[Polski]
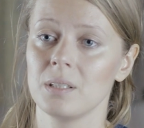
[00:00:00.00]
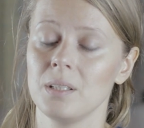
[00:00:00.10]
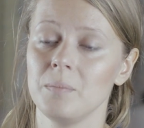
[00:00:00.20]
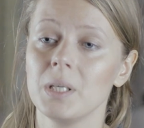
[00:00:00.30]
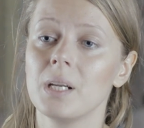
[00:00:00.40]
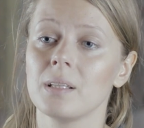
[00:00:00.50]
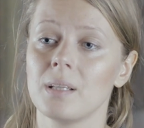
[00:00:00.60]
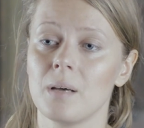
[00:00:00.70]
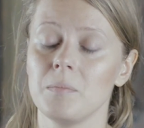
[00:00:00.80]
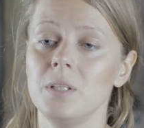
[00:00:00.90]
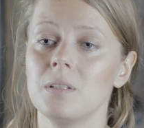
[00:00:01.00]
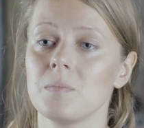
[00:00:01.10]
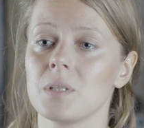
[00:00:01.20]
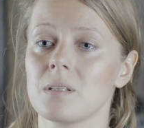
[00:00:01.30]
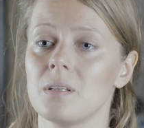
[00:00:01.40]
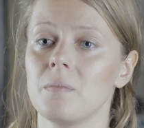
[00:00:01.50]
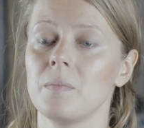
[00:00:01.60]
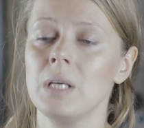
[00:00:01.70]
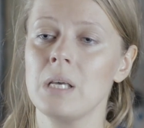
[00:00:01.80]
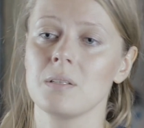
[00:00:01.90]
e, imigrantami.
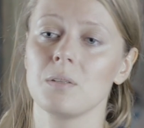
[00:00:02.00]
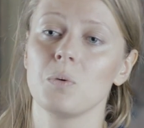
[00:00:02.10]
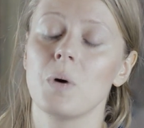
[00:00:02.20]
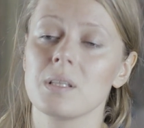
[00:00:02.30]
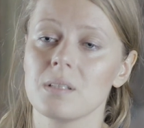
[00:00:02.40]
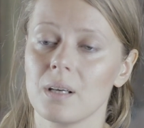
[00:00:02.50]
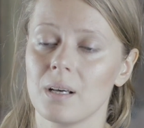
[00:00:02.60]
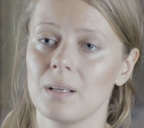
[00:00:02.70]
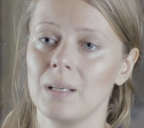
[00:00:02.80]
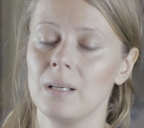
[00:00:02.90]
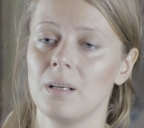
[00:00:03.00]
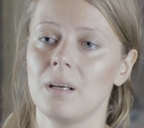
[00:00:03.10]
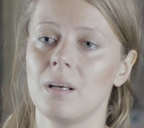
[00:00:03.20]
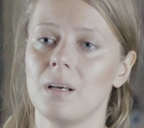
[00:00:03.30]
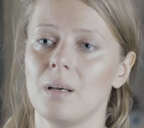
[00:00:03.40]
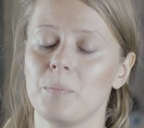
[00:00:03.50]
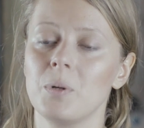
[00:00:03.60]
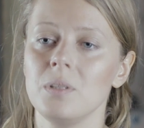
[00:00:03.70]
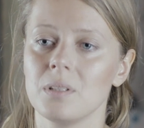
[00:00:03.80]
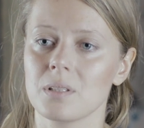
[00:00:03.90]
Tymczasem sytuacja e,
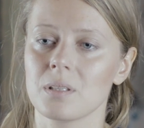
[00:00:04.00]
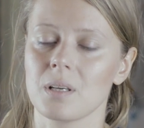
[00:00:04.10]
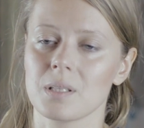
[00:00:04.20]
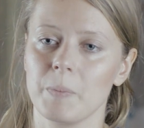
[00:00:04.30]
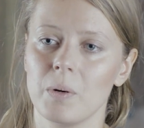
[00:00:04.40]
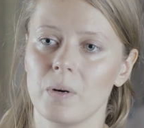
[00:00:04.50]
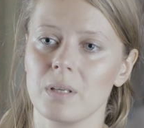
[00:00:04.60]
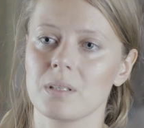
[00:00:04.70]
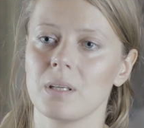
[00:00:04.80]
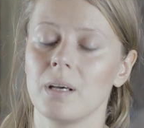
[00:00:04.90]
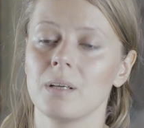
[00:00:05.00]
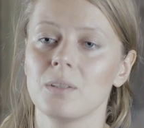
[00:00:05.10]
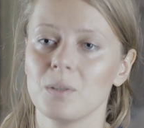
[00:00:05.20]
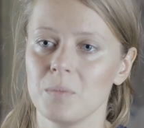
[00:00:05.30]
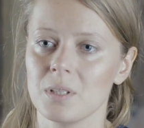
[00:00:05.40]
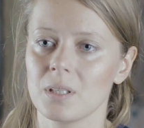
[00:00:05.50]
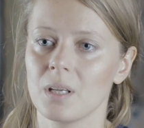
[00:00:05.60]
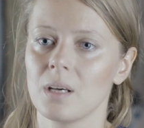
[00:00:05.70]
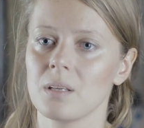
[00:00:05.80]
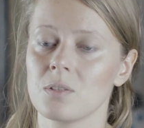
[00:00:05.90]
polityczna, społeczna,
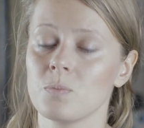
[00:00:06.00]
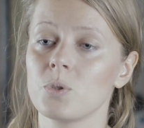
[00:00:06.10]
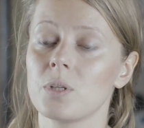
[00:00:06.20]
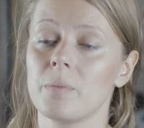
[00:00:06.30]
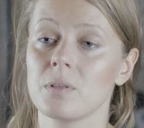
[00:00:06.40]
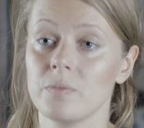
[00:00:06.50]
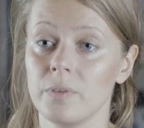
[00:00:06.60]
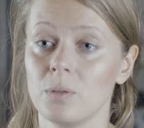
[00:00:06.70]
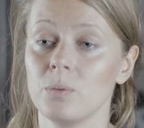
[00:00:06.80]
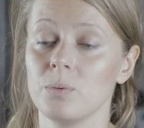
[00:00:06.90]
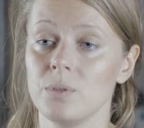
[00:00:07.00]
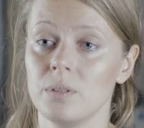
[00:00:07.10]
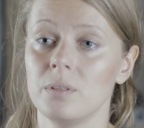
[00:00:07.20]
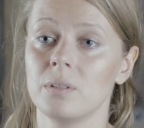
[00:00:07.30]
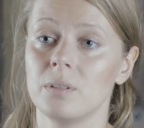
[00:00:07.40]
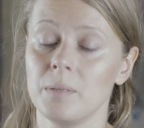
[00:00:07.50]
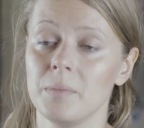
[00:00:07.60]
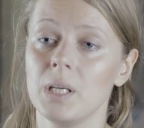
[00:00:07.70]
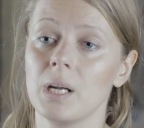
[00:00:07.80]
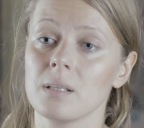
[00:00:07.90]
ekonomiczna zmusza bardzo wielu ludzi do
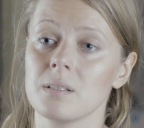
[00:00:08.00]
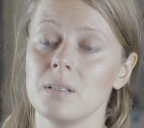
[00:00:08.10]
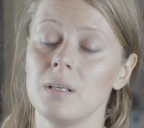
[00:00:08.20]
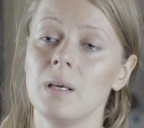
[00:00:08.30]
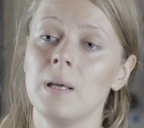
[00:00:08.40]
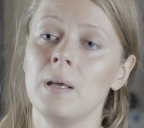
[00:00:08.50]
emigracji,